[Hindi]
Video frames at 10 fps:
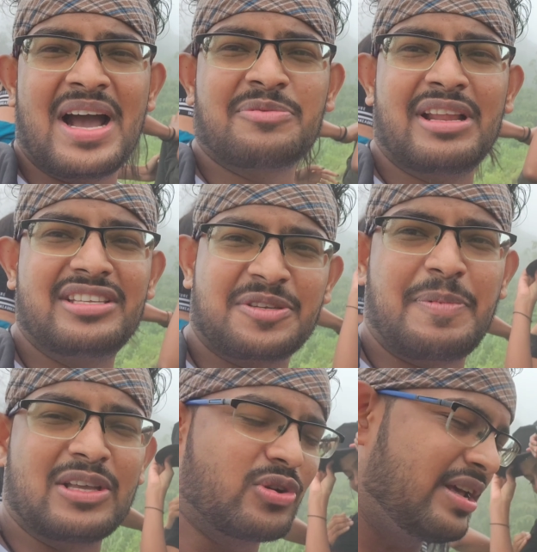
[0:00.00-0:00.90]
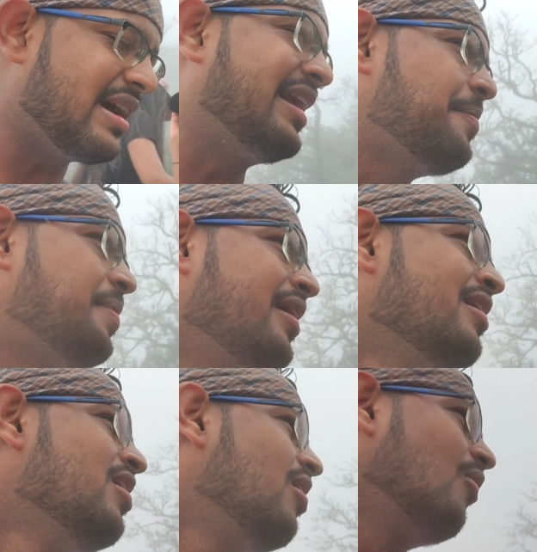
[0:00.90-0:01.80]
मार्क्स मिला जस्ट पास हो गया काटे पे
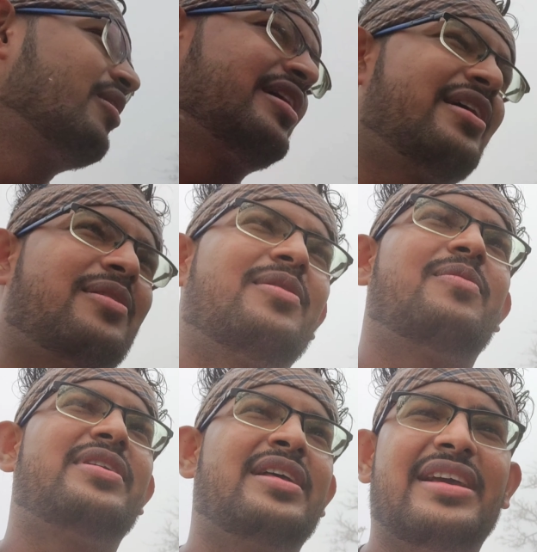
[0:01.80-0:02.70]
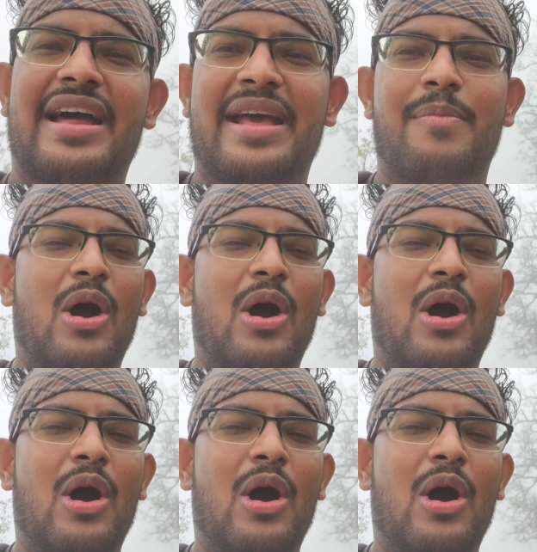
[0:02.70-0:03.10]
और ये ये दिखा रहे हैं